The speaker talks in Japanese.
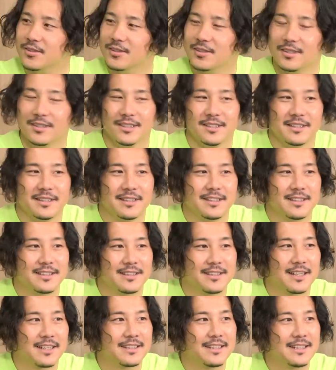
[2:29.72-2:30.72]
い、
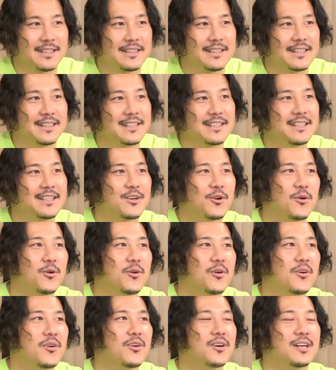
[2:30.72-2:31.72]
なんか大体
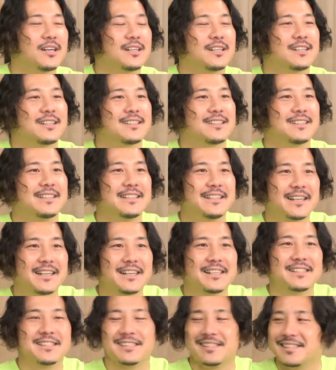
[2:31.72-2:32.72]
こう似た
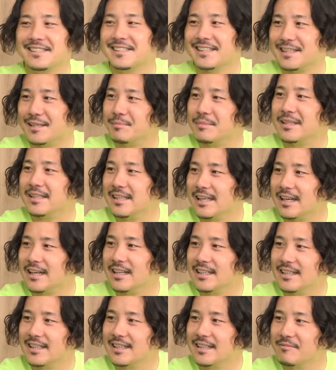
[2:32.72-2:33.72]
感じでしたみんな、
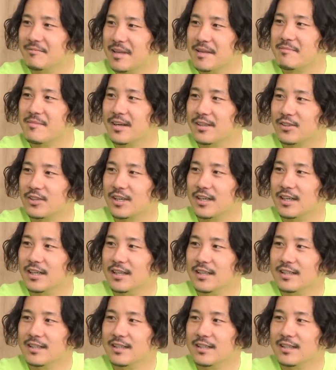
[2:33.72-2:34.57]
はい、メンバーとか。